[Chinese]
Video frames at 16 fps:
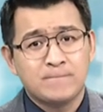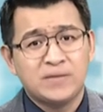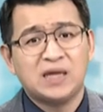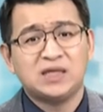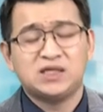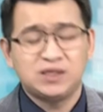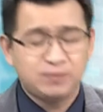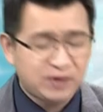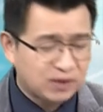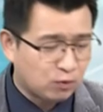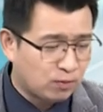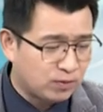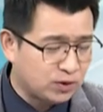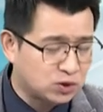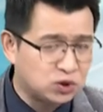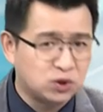那即便我
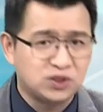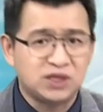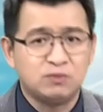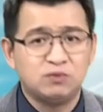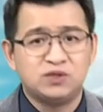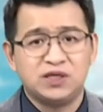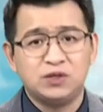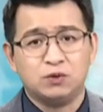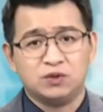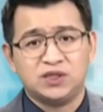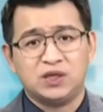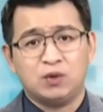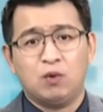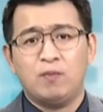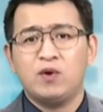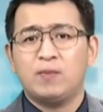们有时候节目时间有
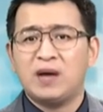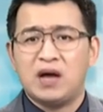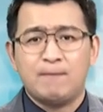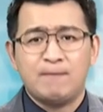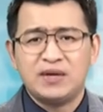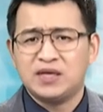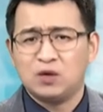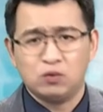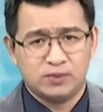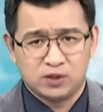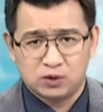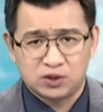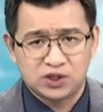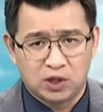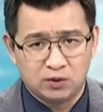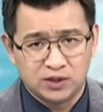限，我没有办法每档股票
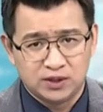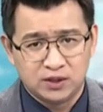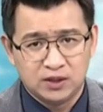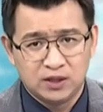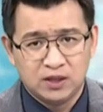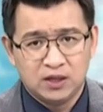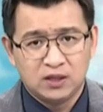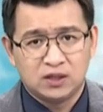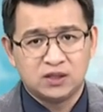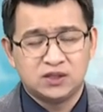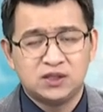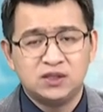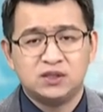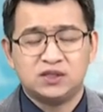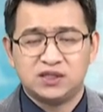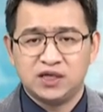都教你，可
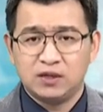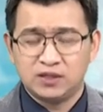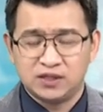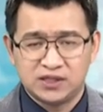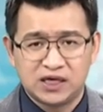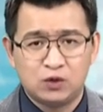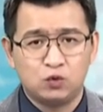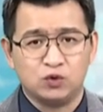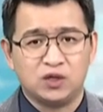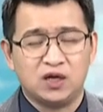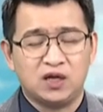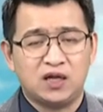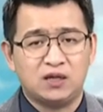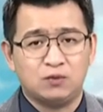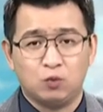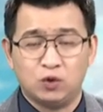是只要你加入我
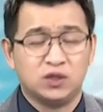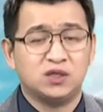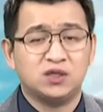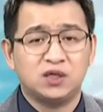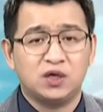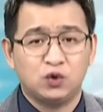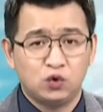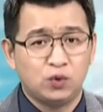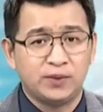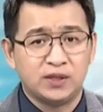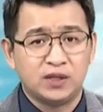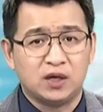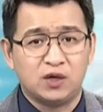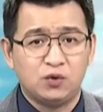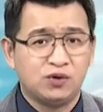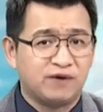的我的这个 YouTube 频
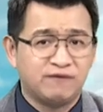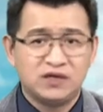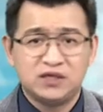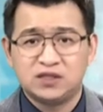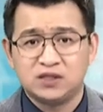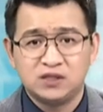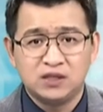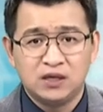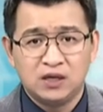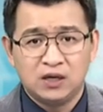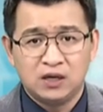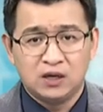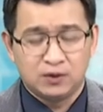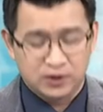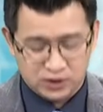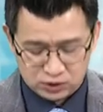道，林玉凯分析师，
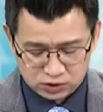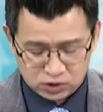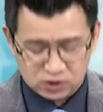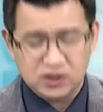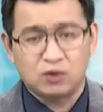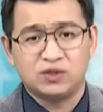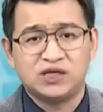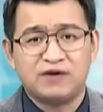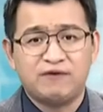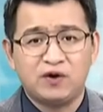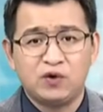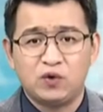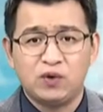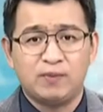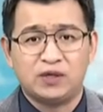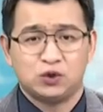呃，你有时候在我下方
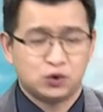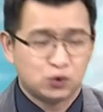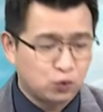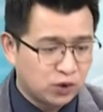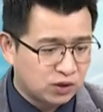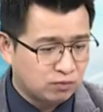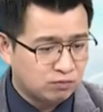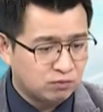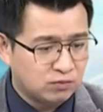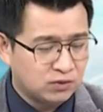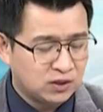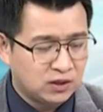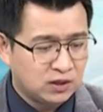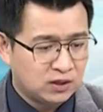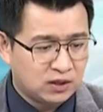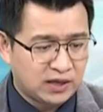留言板询问，
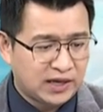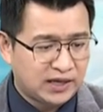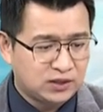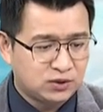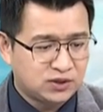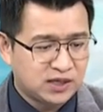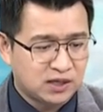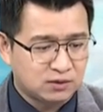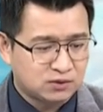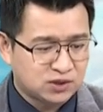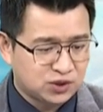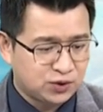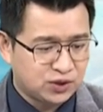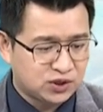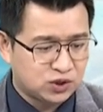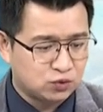来，就像
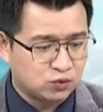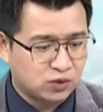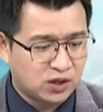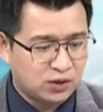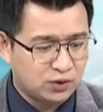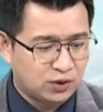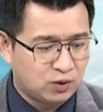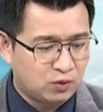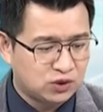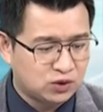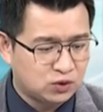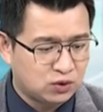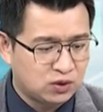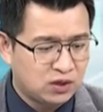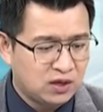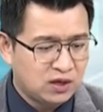十月二十五号有人问
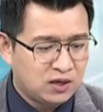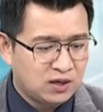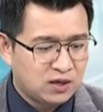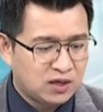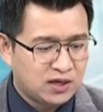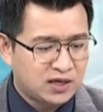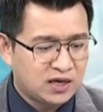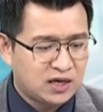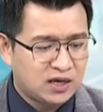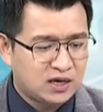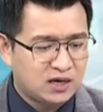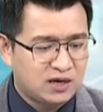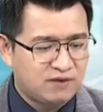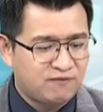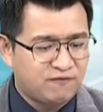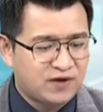说，哎呀，
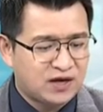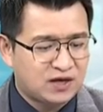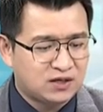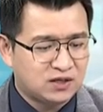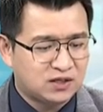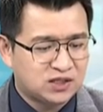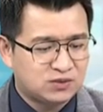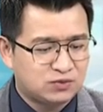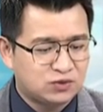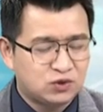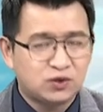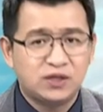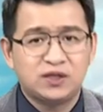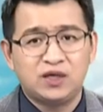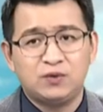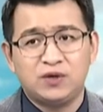联发科是不是
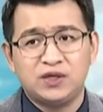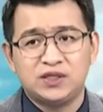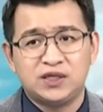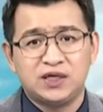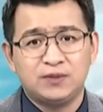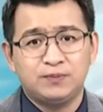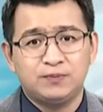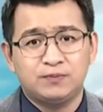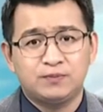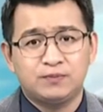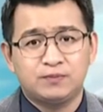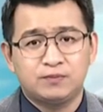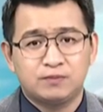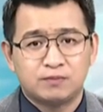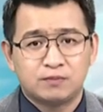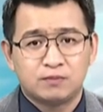算低位接？
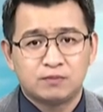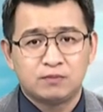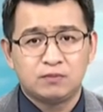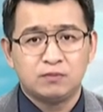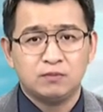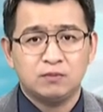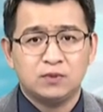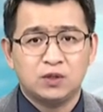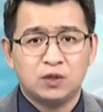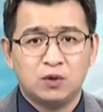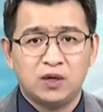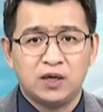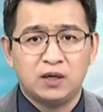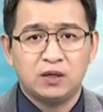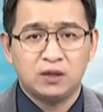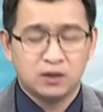各
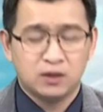位。